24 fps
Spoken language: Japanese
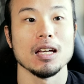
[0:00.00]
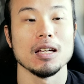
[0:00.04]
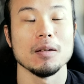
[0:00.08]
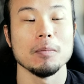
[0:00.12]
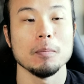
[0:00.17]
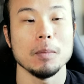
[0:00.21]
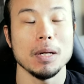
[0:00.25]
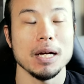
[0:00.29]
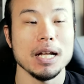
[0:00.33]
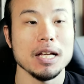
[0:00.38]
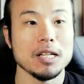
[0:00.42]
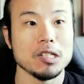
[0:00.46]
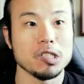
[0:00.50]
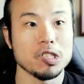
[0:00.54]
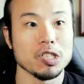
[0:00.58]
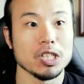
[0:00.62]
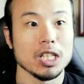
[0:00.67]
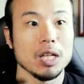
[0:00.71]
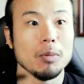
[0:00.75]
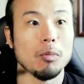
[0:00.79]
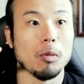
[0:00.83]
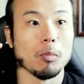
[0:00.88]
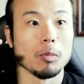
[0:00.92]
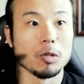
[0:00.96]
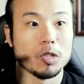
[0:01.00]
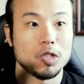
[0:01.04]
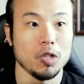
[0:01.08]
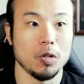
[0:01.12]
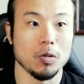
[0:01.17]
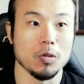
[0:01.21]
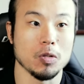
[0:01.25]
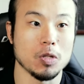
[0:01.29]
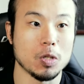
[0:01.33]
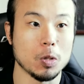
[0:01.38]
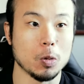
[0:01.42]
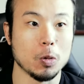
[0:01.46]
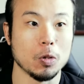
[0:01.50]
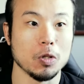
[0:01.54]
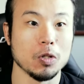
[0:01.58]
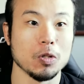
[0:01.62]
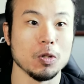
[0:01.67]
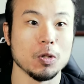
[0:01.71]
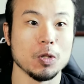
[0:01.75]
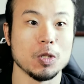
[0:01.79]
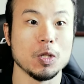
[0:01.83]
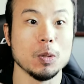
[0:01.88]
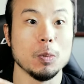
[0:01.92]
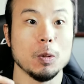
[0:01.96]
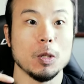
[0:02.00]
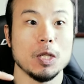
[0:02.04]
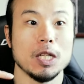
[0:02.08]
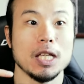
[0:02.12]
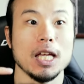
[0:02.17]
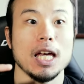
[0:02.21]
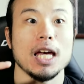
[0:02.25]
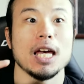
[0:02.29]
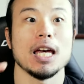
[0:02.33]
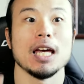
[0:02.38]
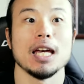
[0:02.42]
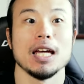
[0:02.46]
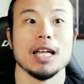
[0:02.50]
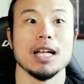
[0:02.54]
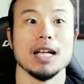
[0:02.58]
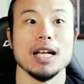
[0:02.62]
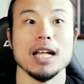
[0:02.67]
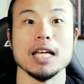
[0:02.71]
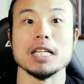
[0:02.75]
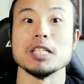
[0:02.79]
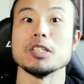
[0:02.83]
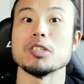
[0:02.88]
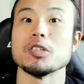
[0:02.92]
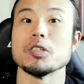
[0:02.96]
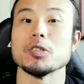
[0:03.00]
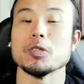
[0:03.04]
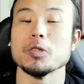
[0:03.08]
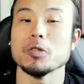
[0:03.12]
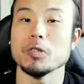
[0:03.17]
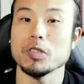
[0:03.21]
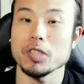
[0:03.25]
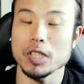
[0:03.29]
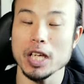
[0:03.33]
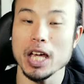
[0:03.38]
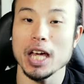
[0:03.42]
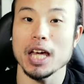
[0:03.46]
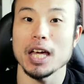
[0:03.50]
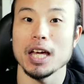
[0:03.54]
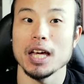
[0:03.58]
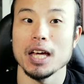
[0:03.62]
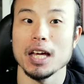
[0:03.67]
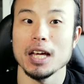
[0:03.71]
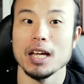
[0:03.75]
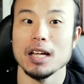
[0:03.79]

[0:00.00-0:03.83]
練習でももちろんそういうつもりで練習して、